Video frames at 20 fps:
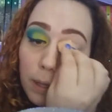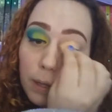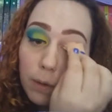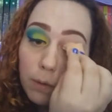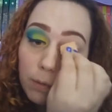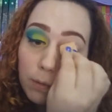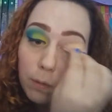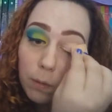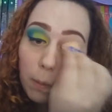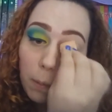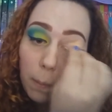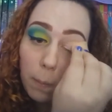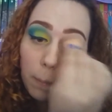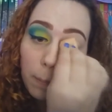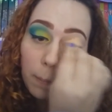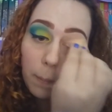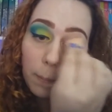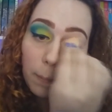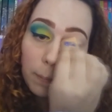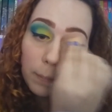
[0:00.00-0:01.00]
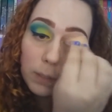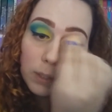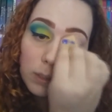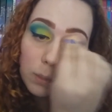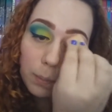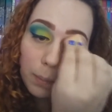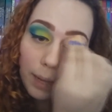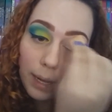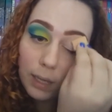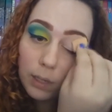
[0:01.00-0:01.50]
eu
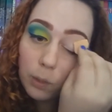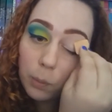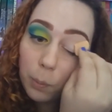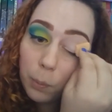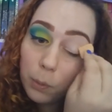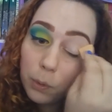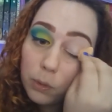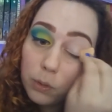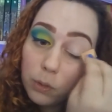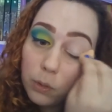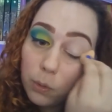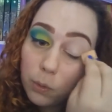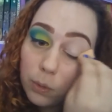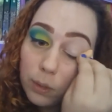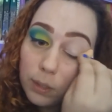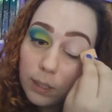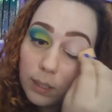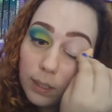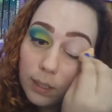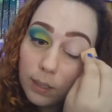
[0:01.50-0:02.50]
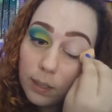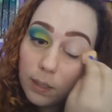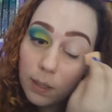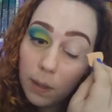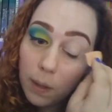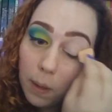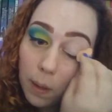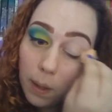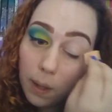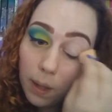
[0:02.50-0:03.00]
espalho por toda a
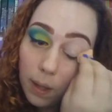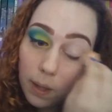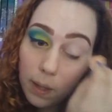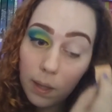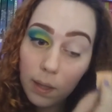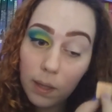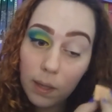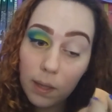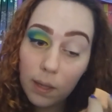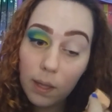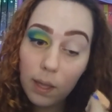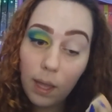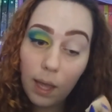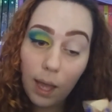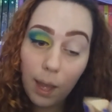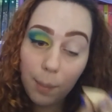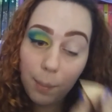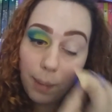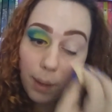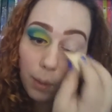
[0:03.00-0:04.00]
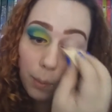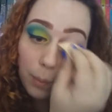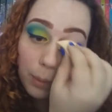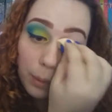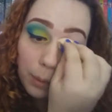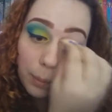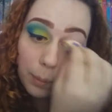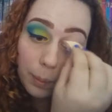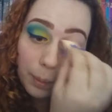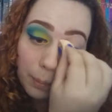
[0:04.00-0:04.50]
a
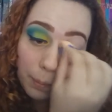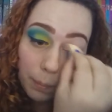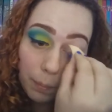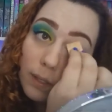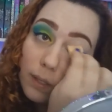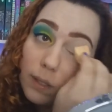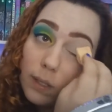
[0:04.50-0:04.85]
pálpebra.